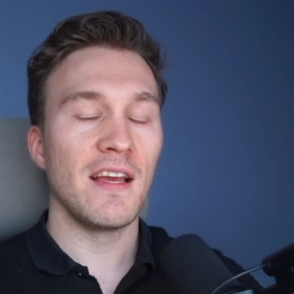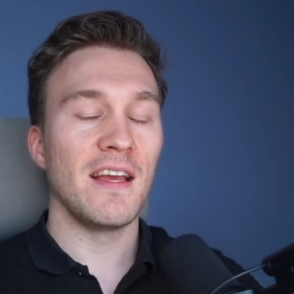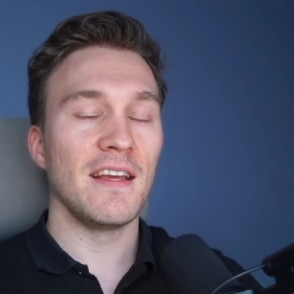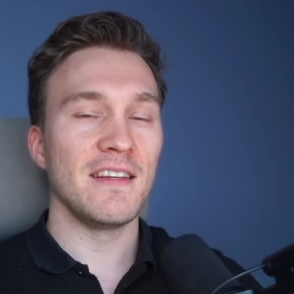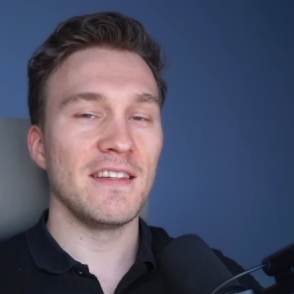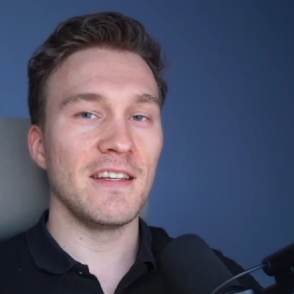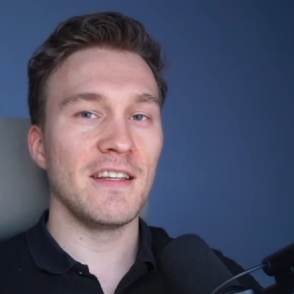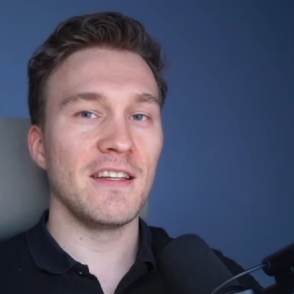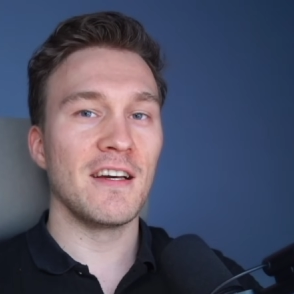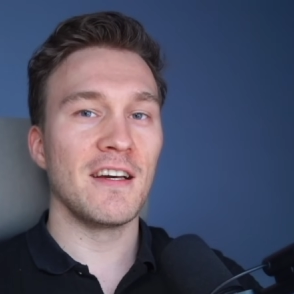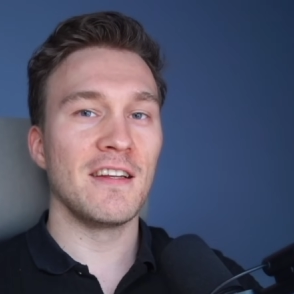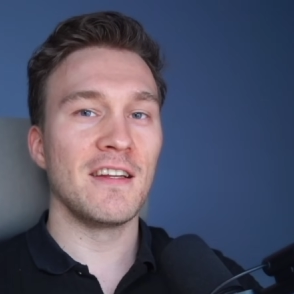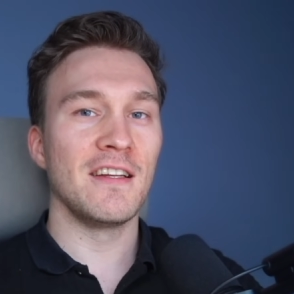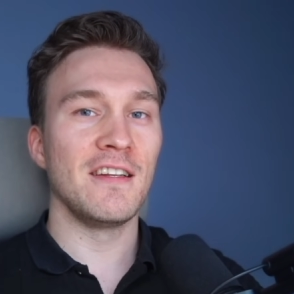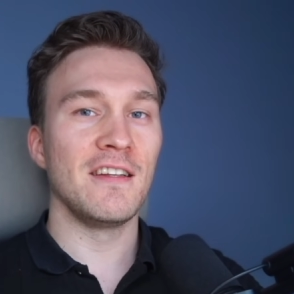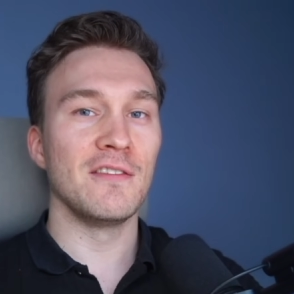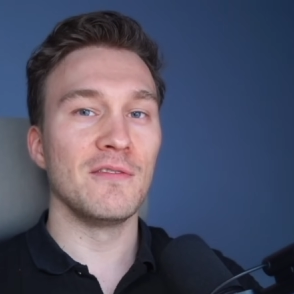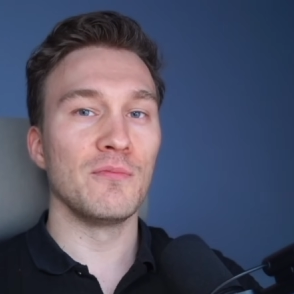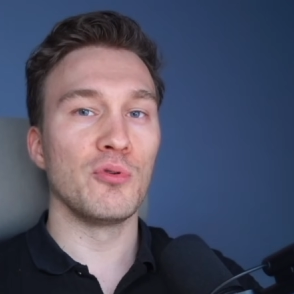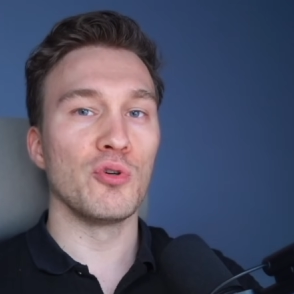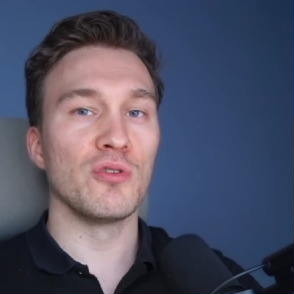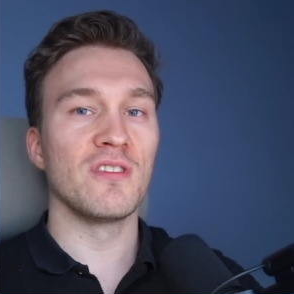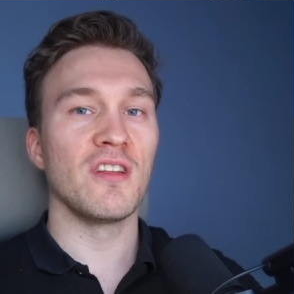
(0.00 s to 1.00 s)
jeder, der
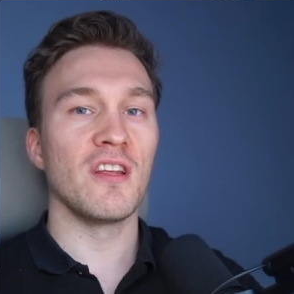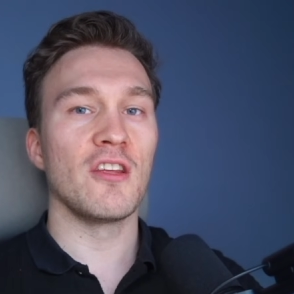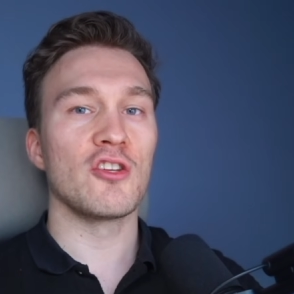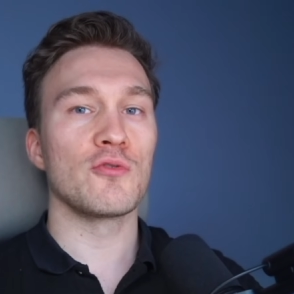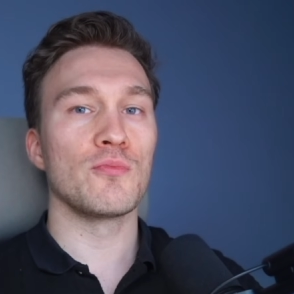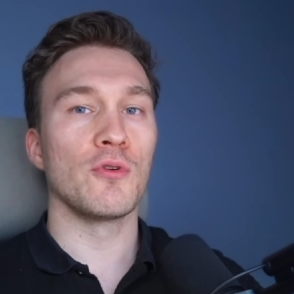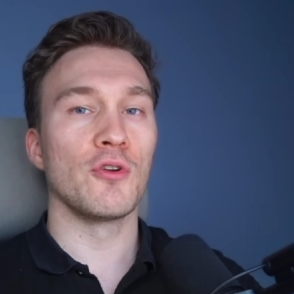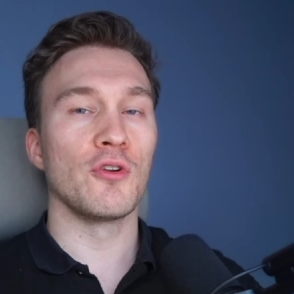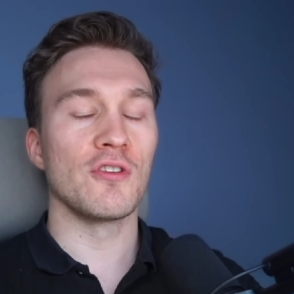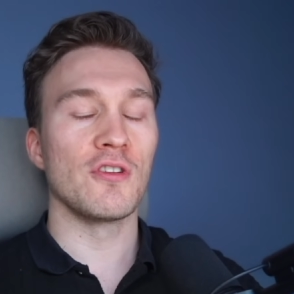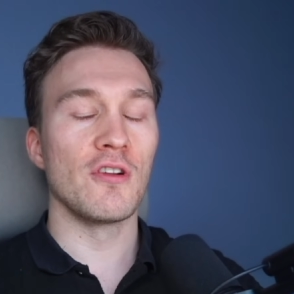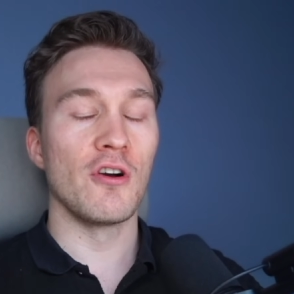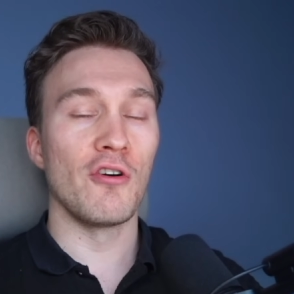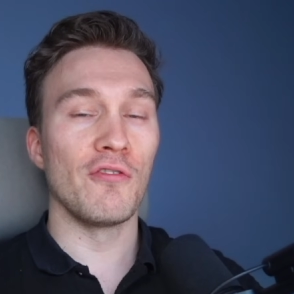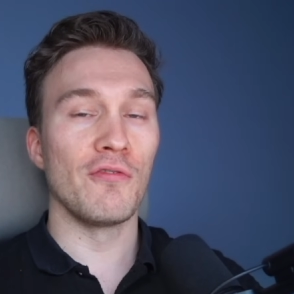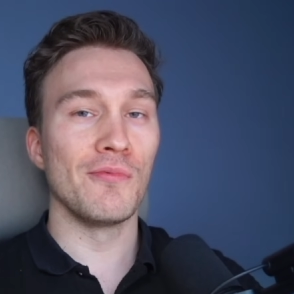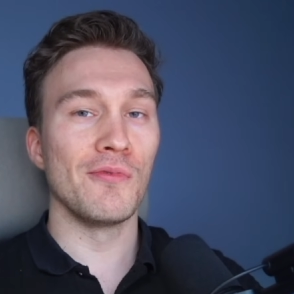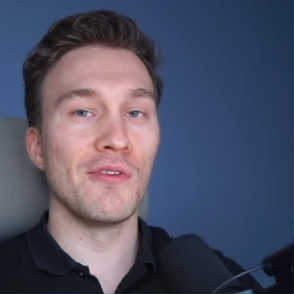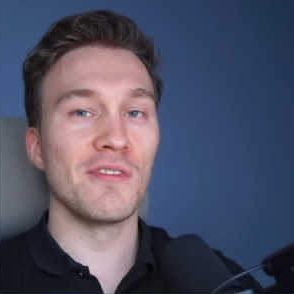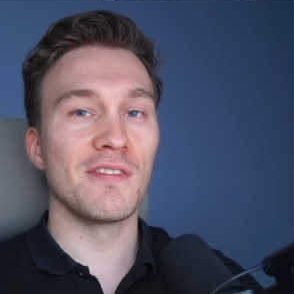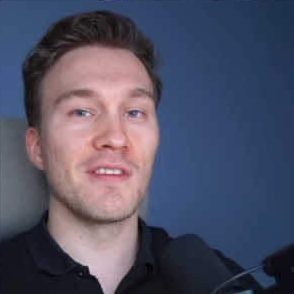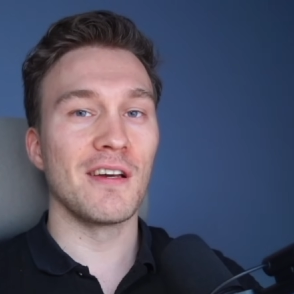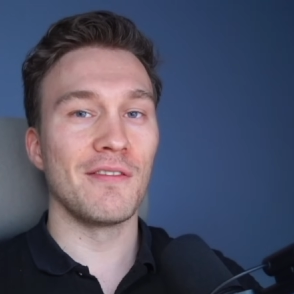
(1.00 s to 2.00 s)
diesen Prozess schon mal durchlaufen
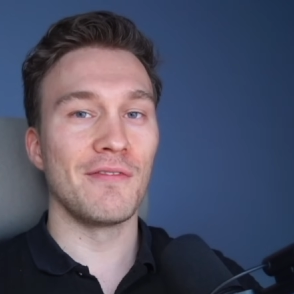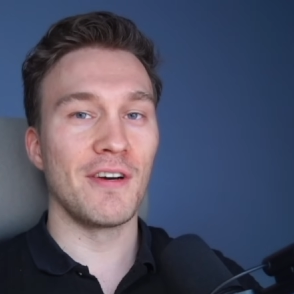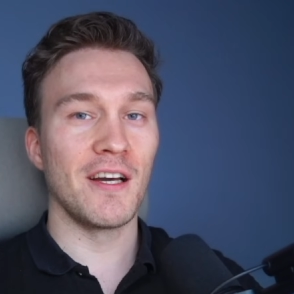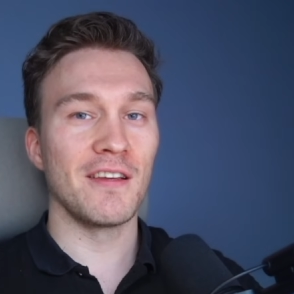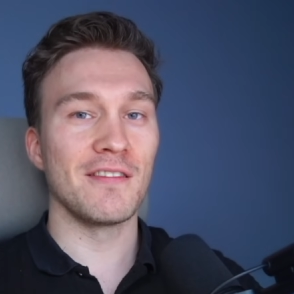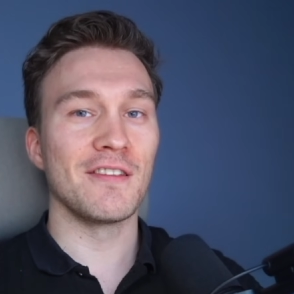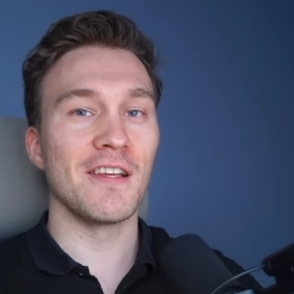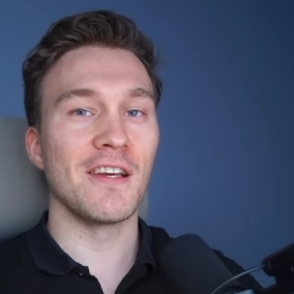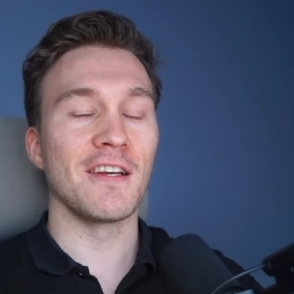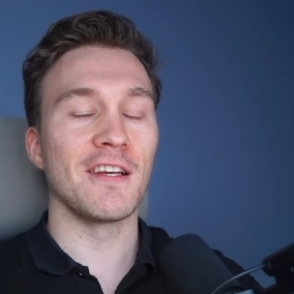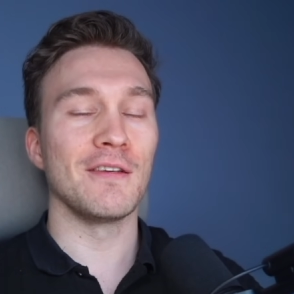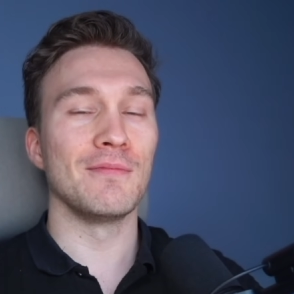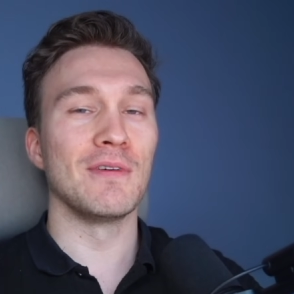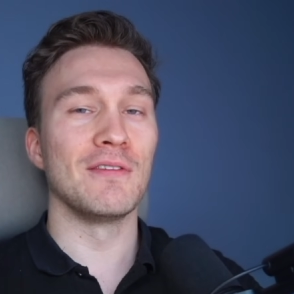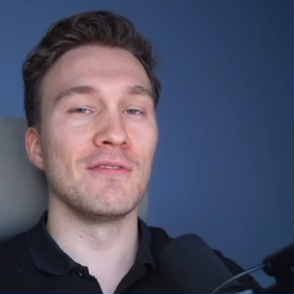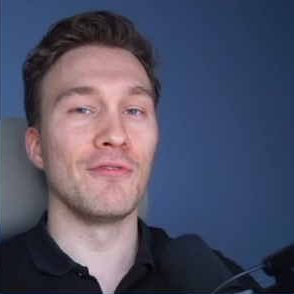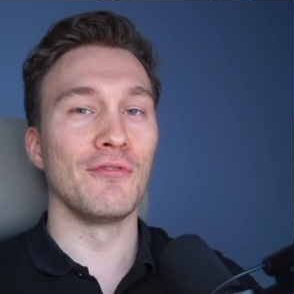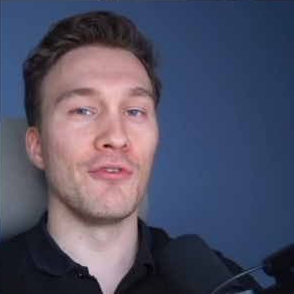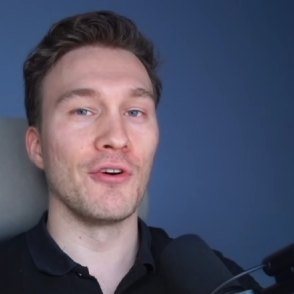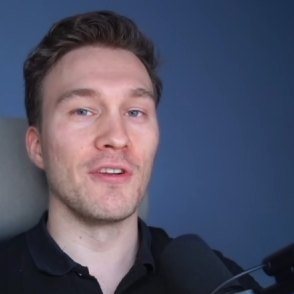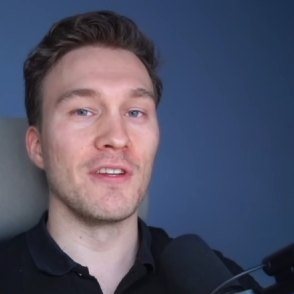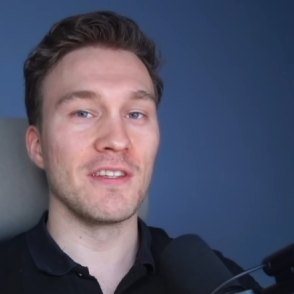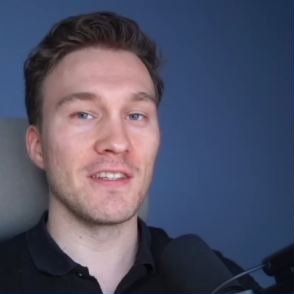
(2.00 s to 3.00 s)
ist, der weiß, denke ich mal,
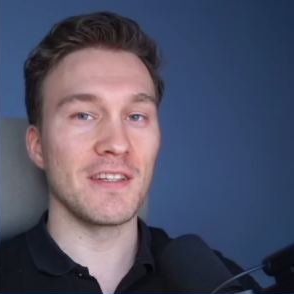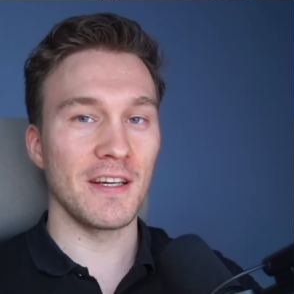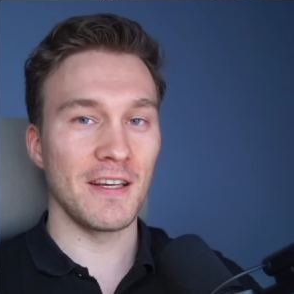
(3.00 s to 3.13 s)
wovon ich